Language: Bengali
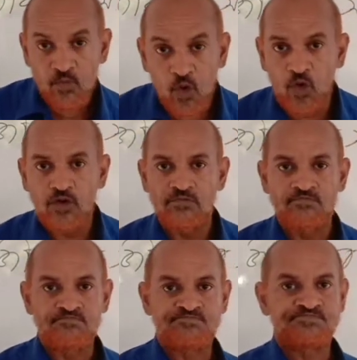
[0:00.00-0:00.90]
ভোগ
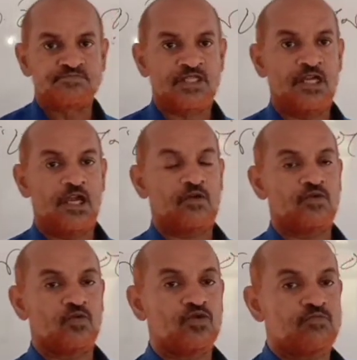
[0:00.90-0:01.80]
এখন
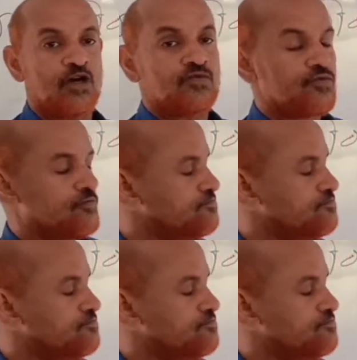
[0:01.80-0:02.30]
উৎপাদন